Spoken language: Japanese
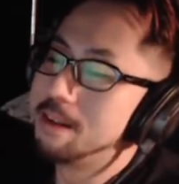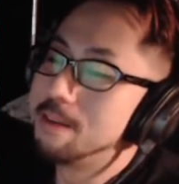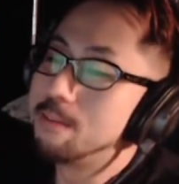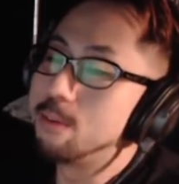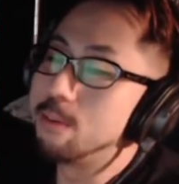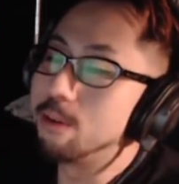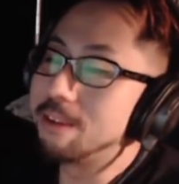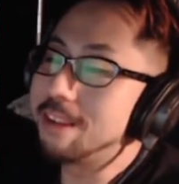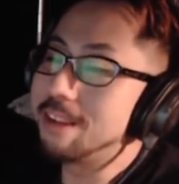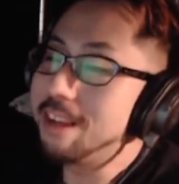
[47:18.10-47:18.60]

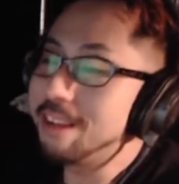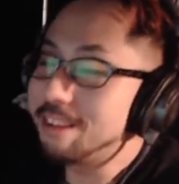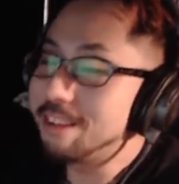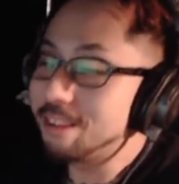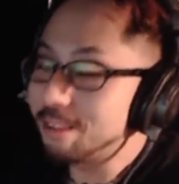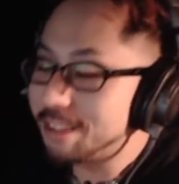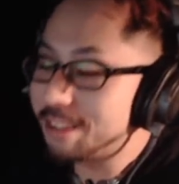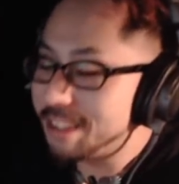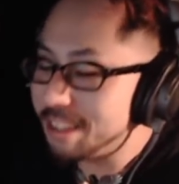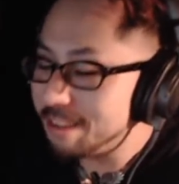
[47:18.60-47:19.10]

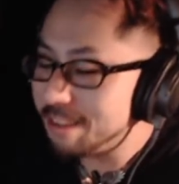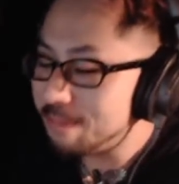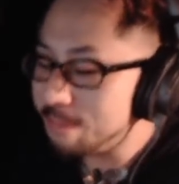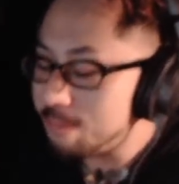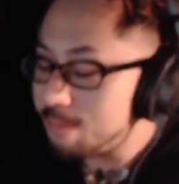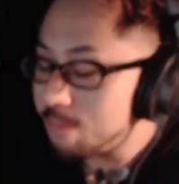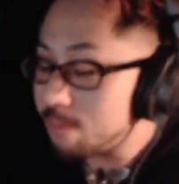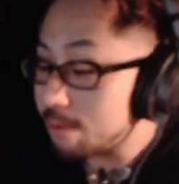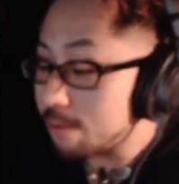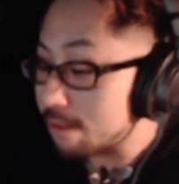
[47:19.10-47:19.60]

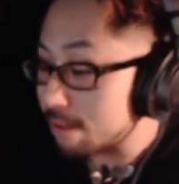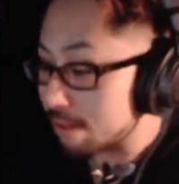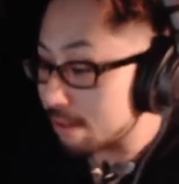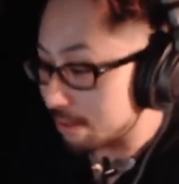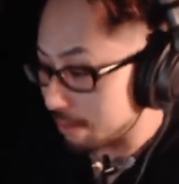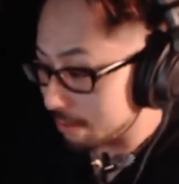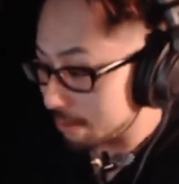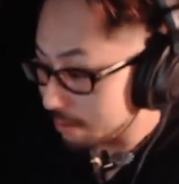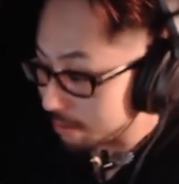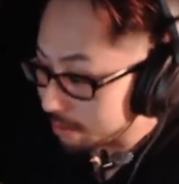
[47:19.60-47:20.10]

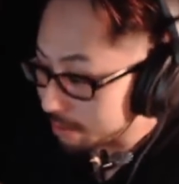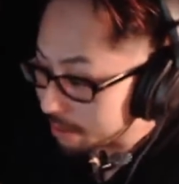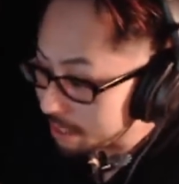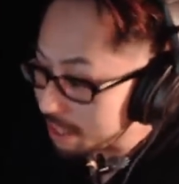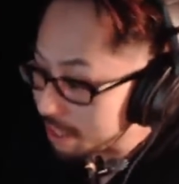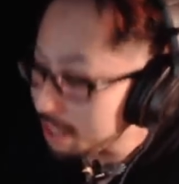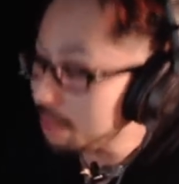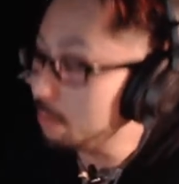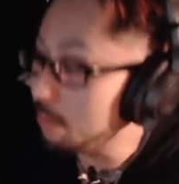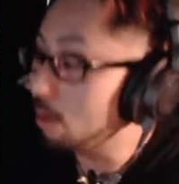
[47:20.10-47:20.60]
ポテトチップス、
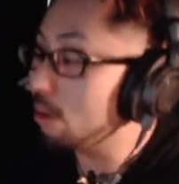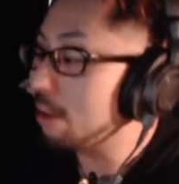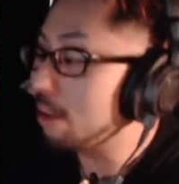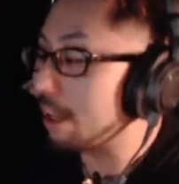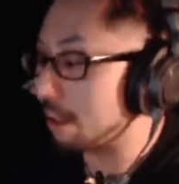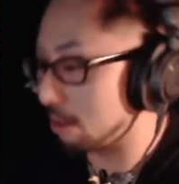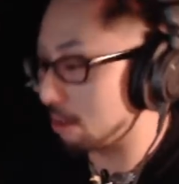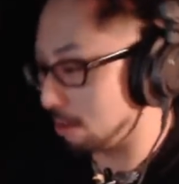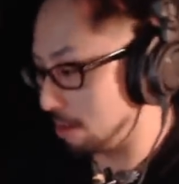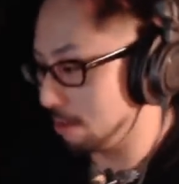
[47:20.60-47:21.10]
芋
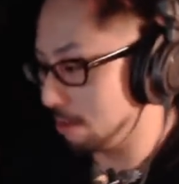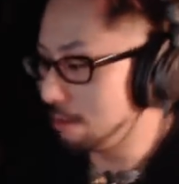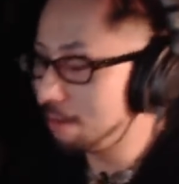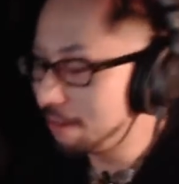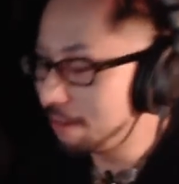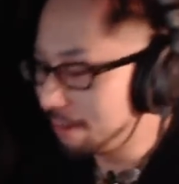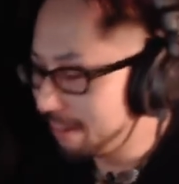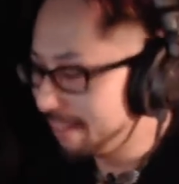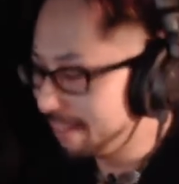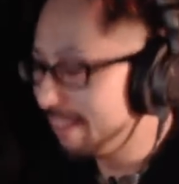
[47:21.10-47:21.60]
だと。
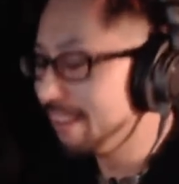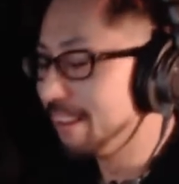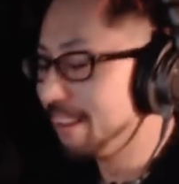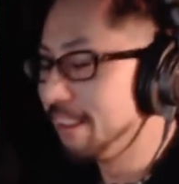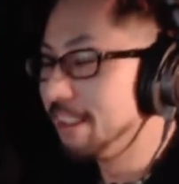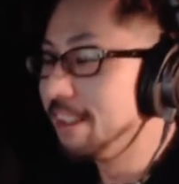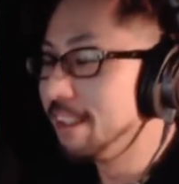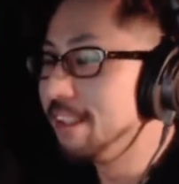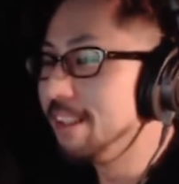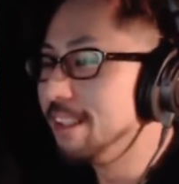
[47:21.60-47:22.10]

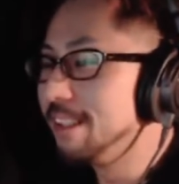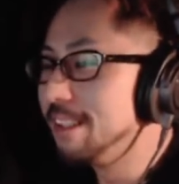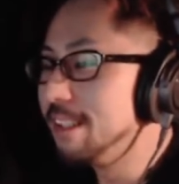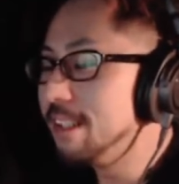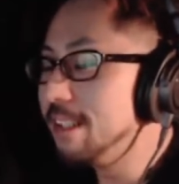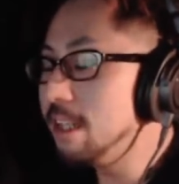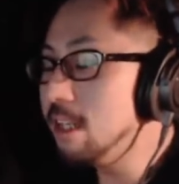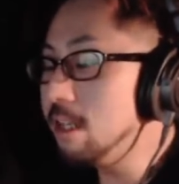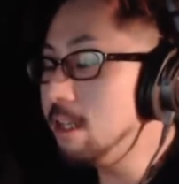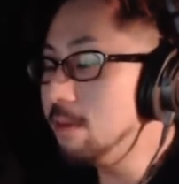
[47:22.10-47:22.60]

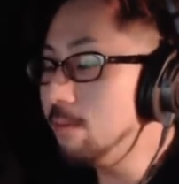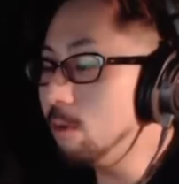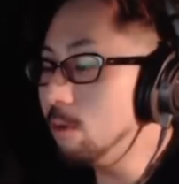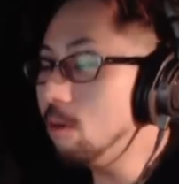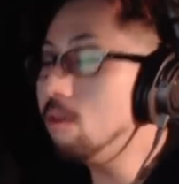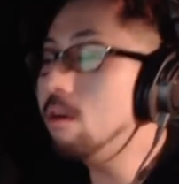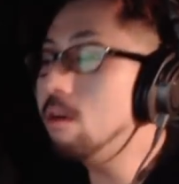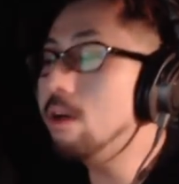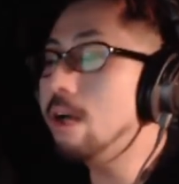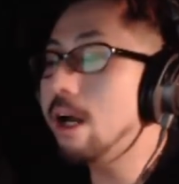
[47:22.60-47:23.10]

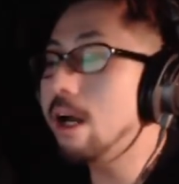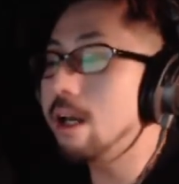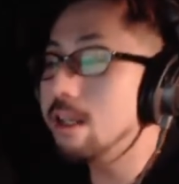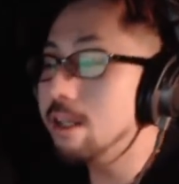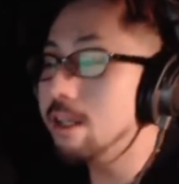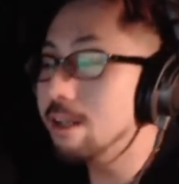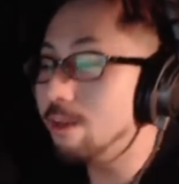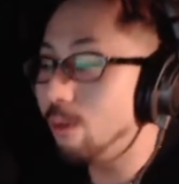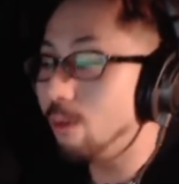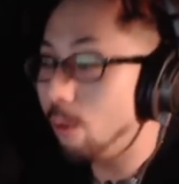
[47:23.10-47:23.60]
芋が
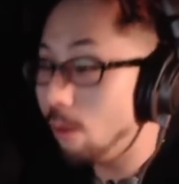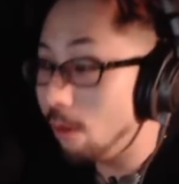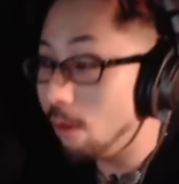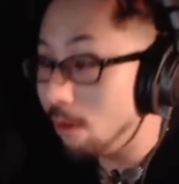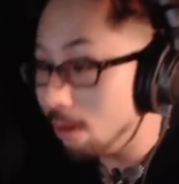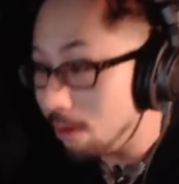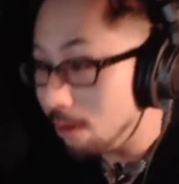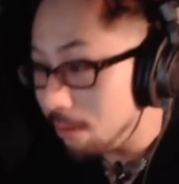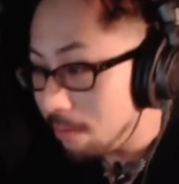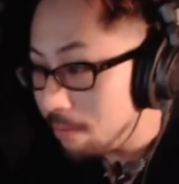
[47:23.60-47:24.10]
違
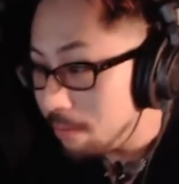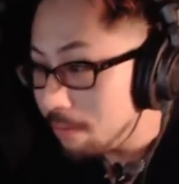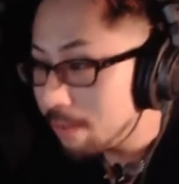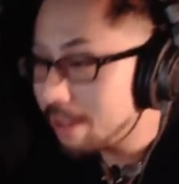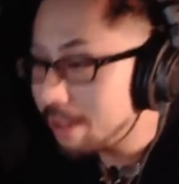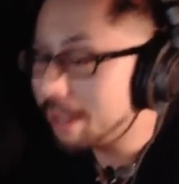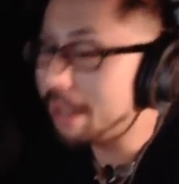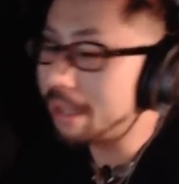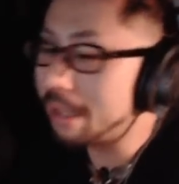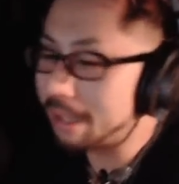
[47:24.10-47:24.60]
法み
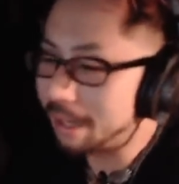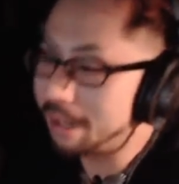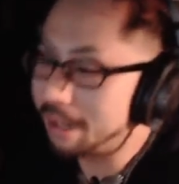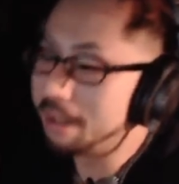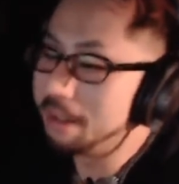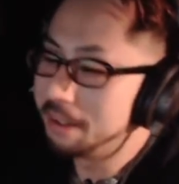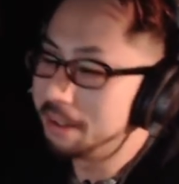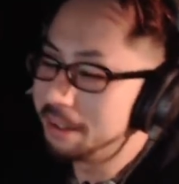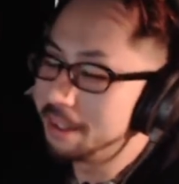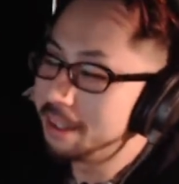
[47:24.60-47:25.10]
たいな。
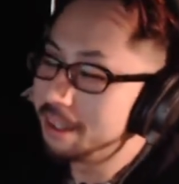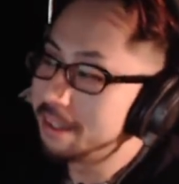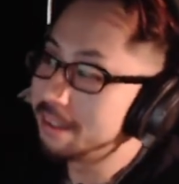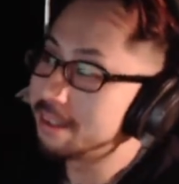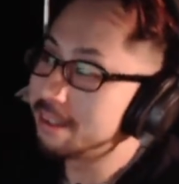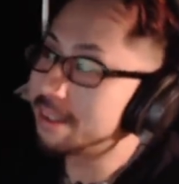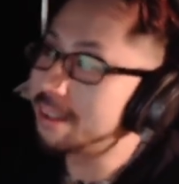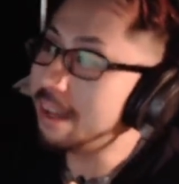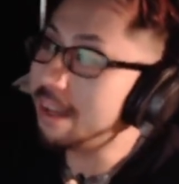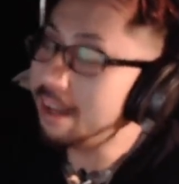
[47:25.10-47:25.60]

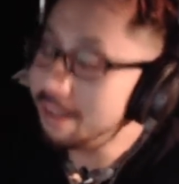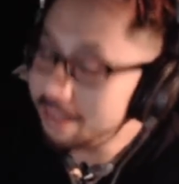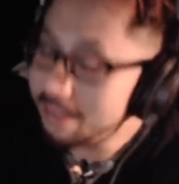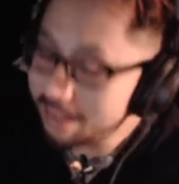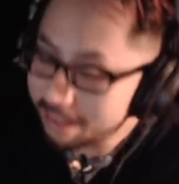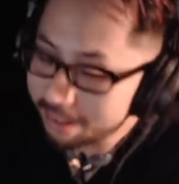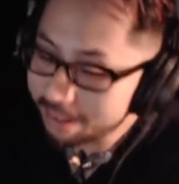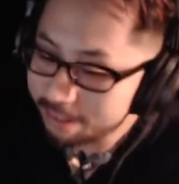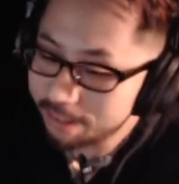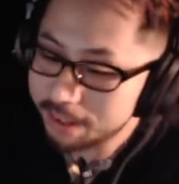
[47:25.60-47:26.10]
だん
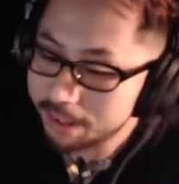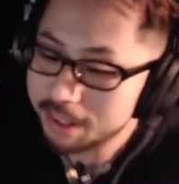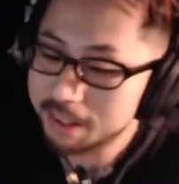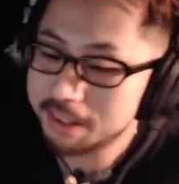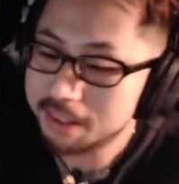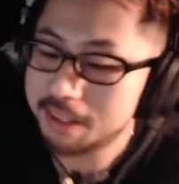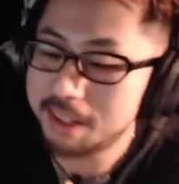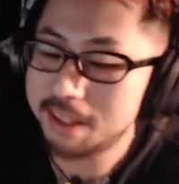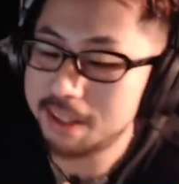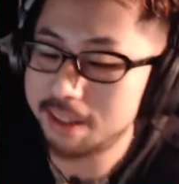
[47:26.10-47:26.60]
だん分かっ
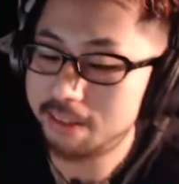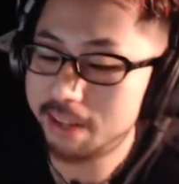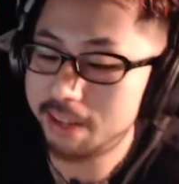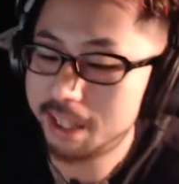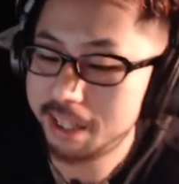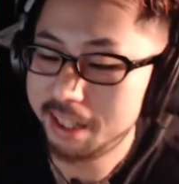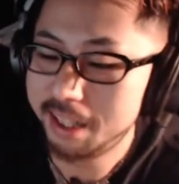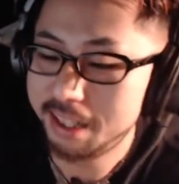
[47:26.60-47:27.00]
てきたわ。